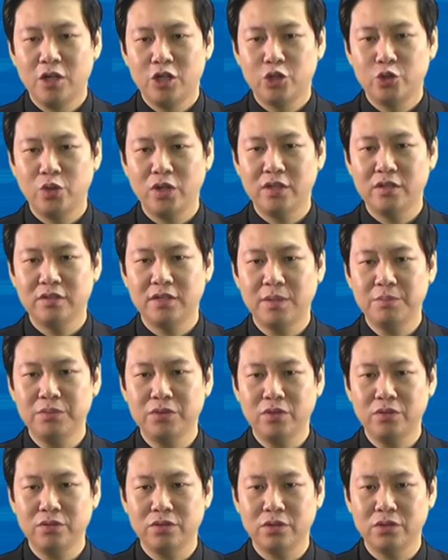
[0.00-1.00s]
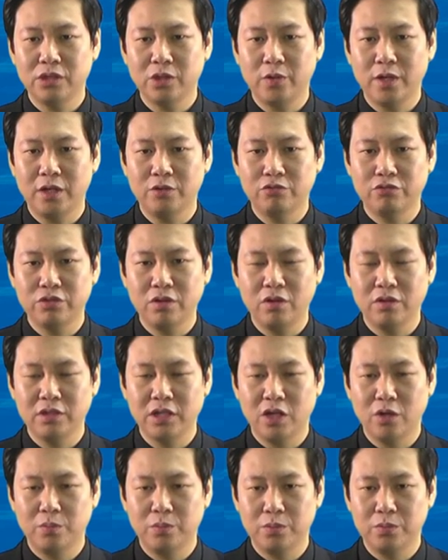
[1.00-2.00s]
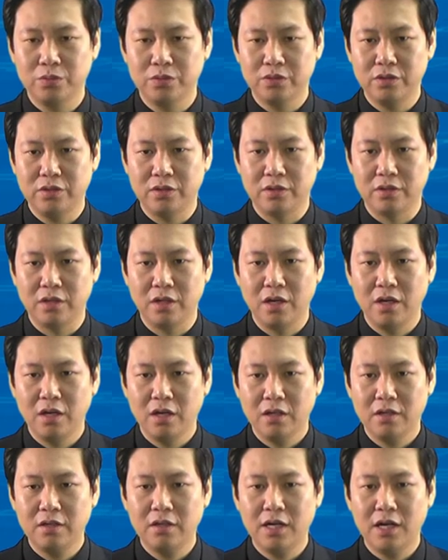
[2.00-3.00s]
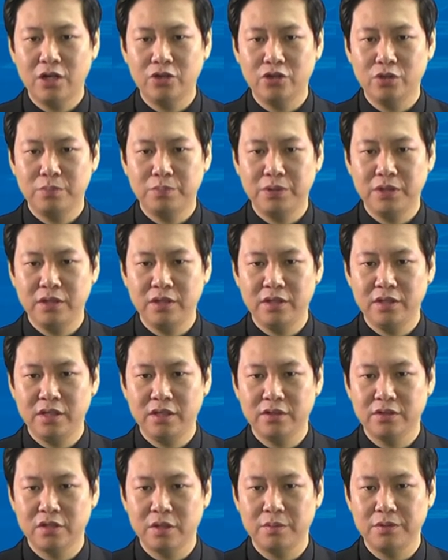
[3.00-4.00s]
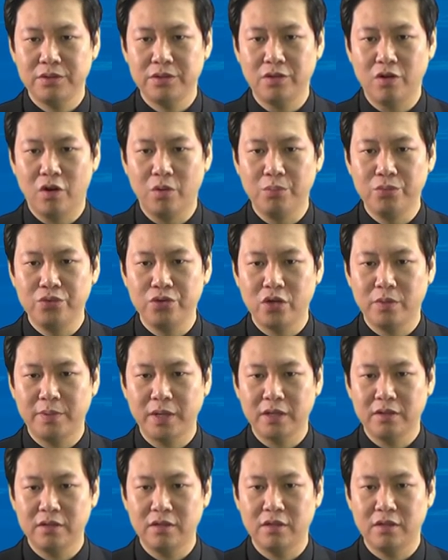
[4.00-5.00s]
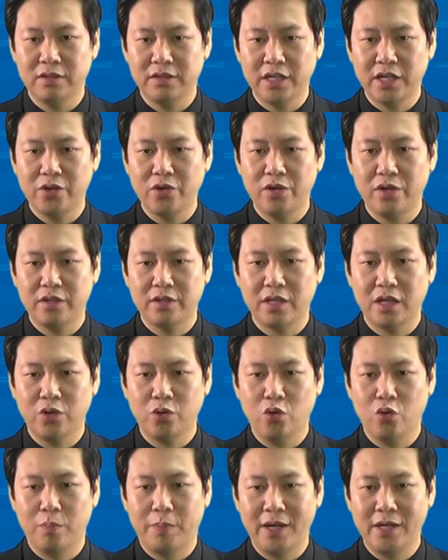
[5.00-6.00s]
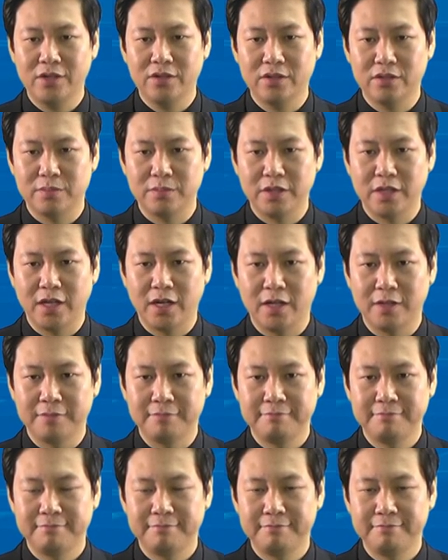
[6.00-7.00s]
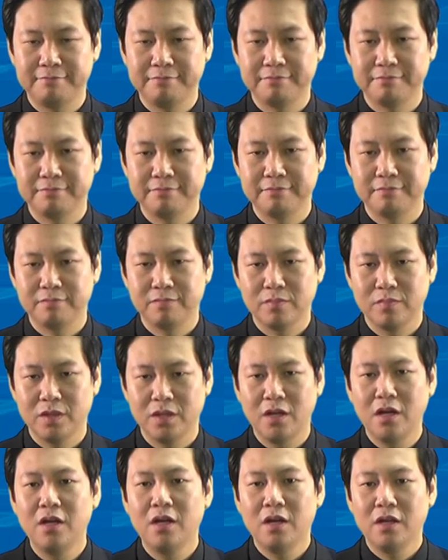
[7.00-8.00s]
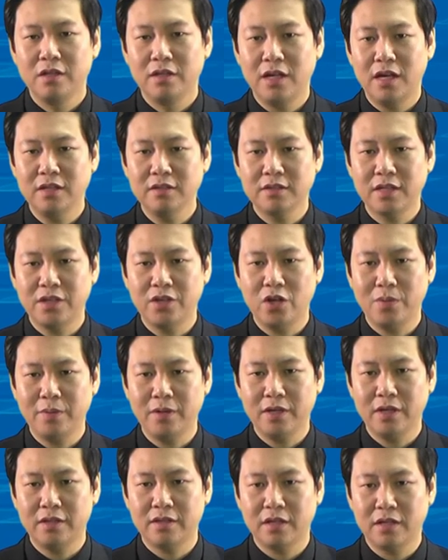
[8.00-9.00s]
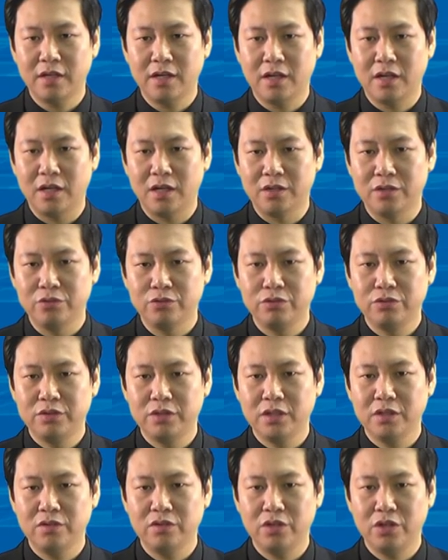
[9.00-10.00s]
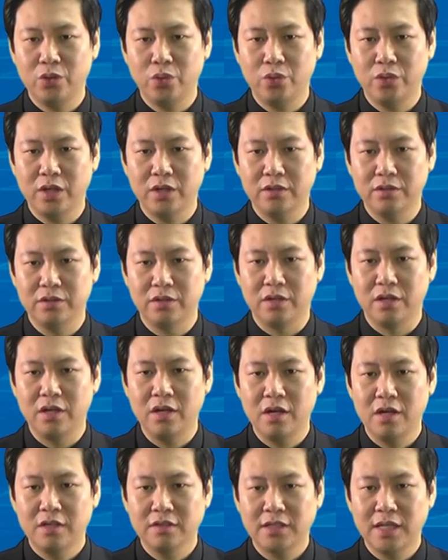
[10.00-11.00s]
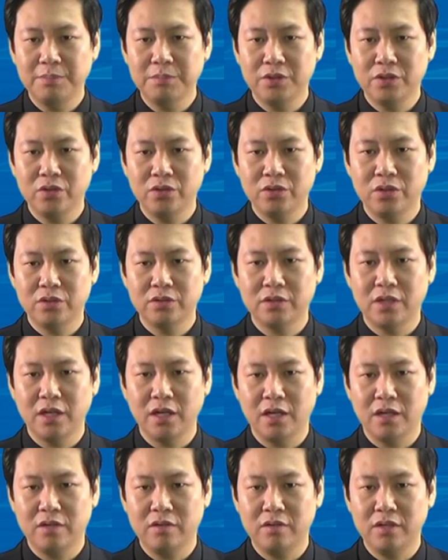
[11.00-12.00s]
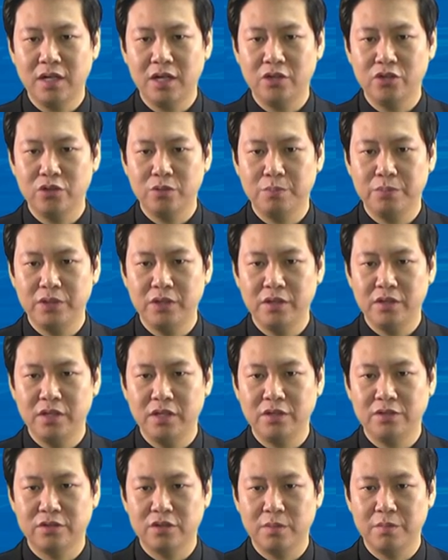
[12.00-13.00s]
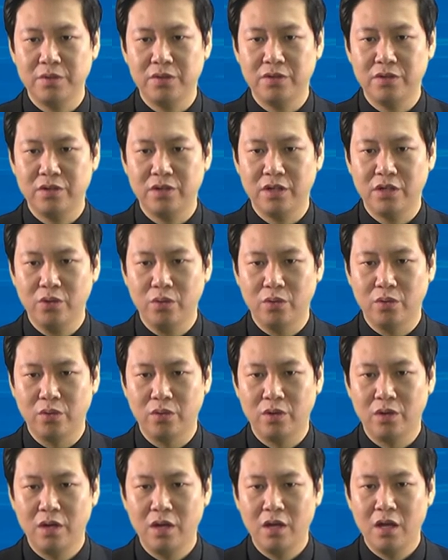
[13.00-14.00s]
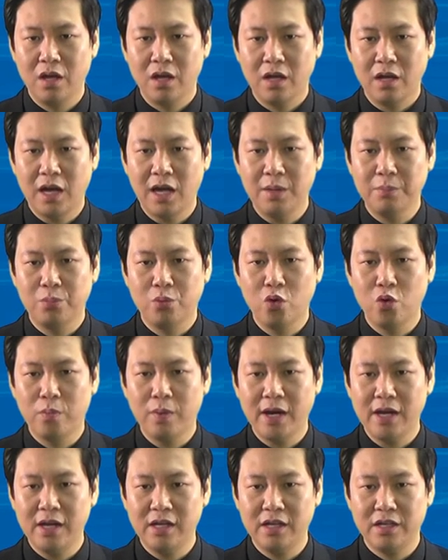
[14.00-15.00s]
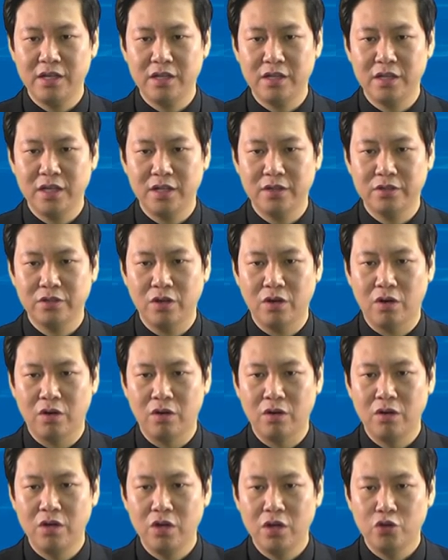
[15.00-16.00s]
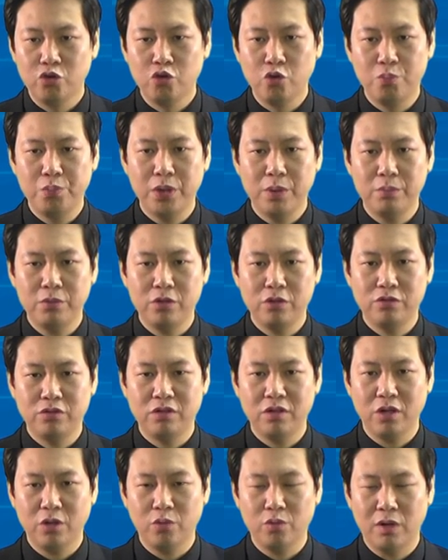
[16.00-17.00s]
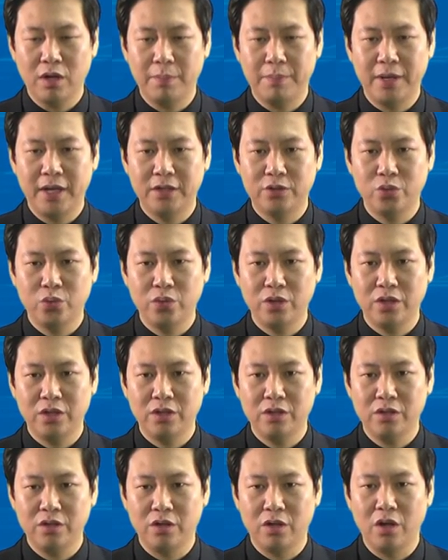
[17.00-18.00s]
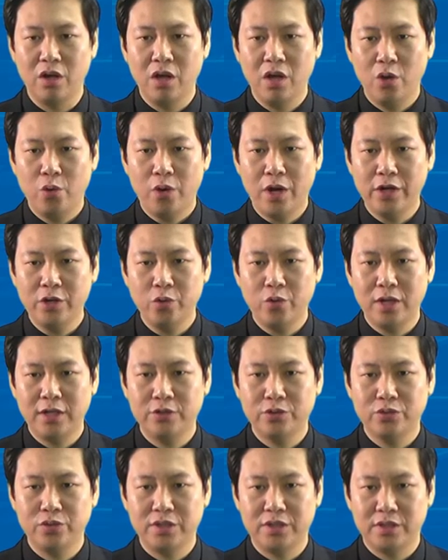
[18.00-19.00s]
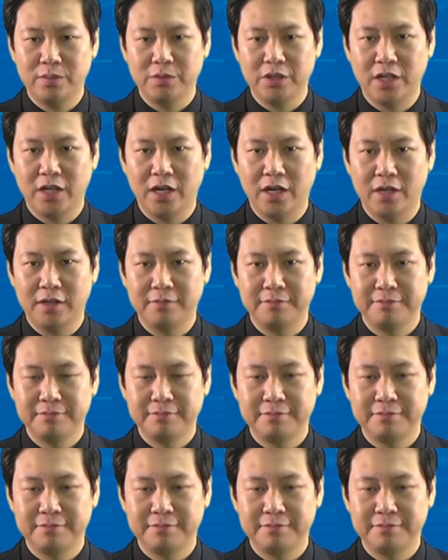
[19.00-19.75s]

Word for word: 최근 삼성전자와 우정사업본부는 클라우드 프린팅 서비스 업무 협약을 체결했다고 밝혔습니다. 양사 협약에 따라 우체국 이용객은 삼성전자의 클라우드 프린팅 서비스를 이용 각 모바일 기기에서 우편물 출력과 배송 기능을 활용할 수 있습니다.